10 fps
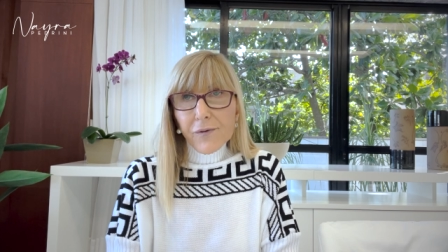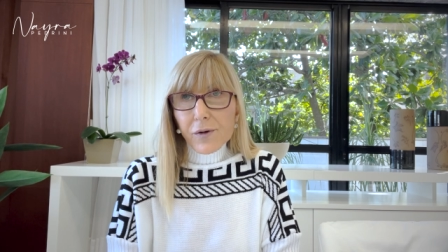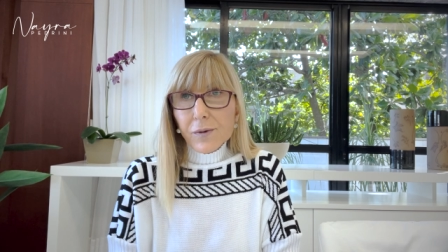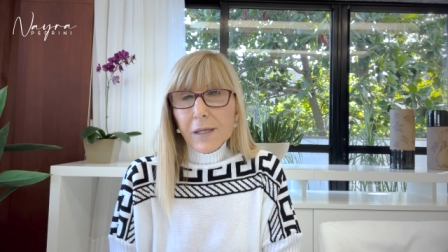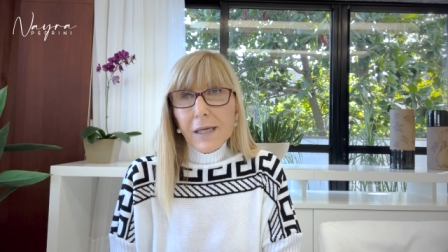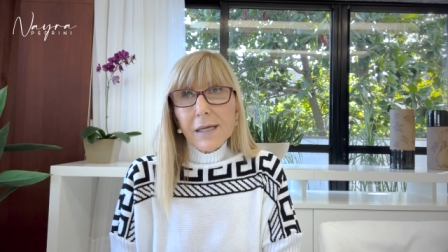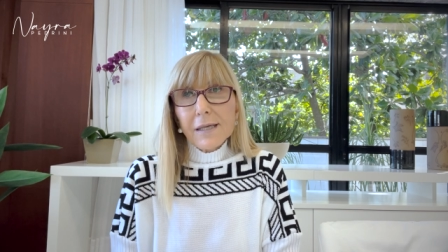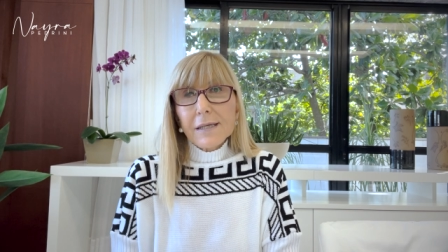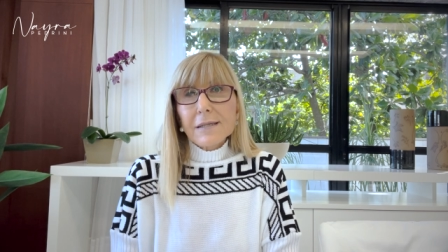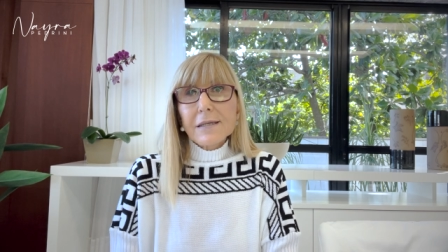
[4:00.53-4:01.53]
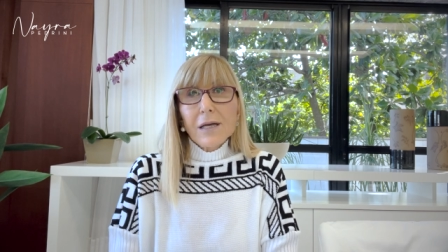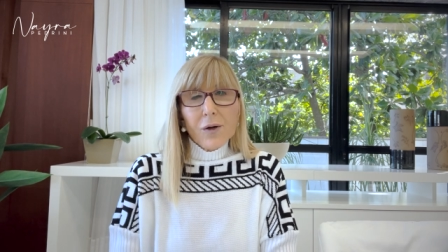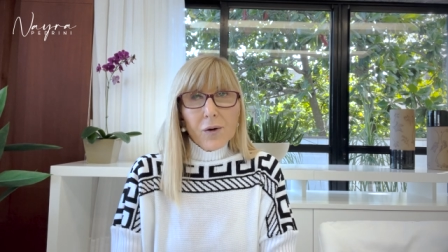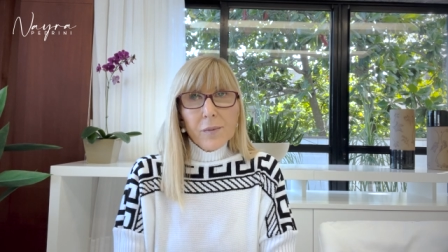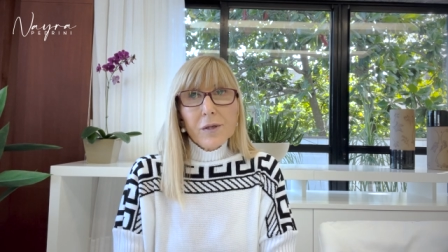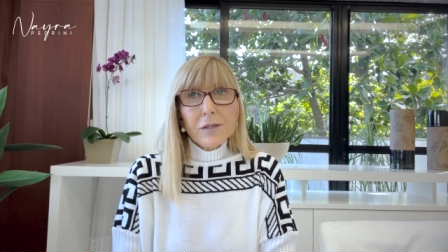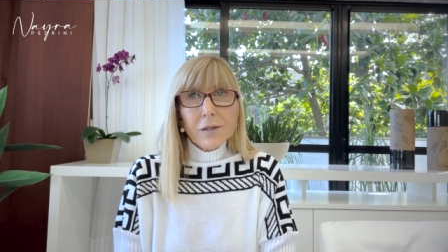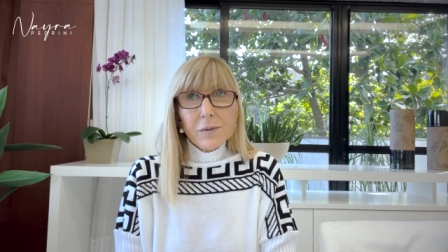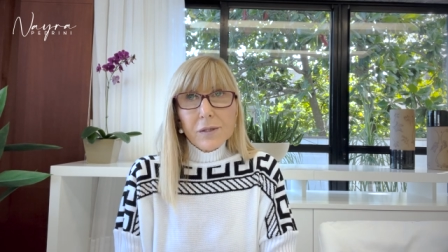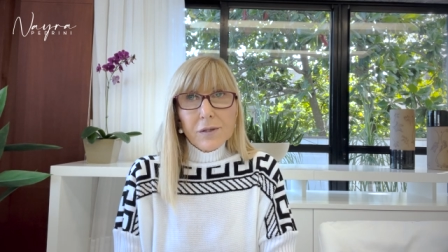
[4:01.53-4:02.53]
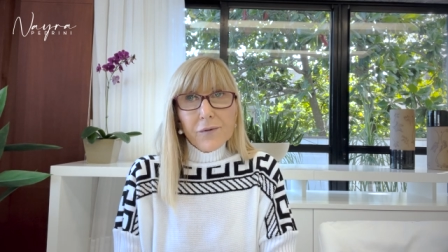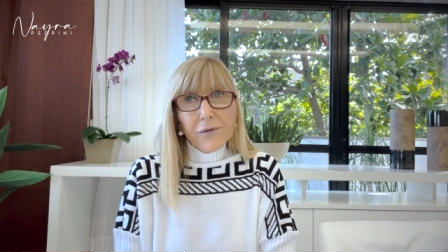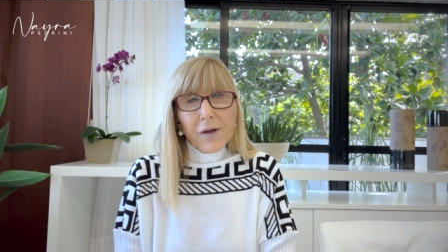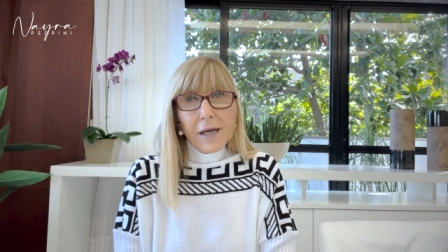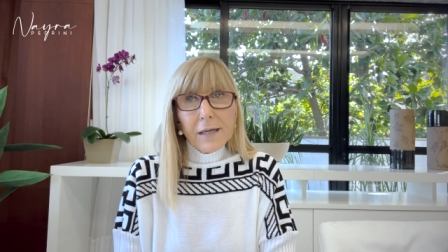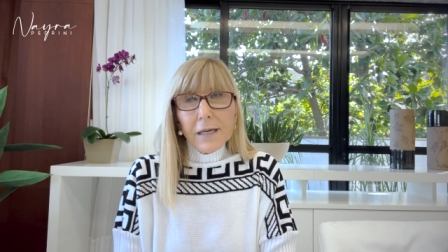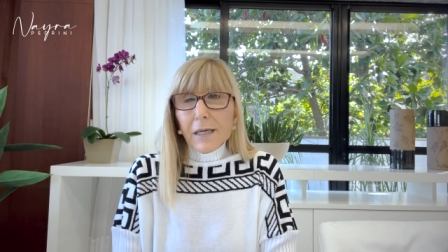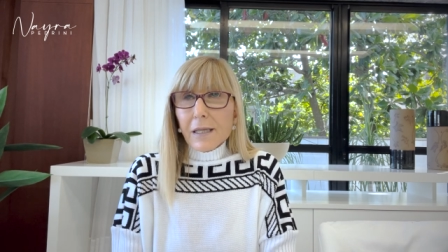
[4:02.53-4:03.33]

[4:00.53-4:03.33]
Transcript: fronteiras, como nós vamos ver,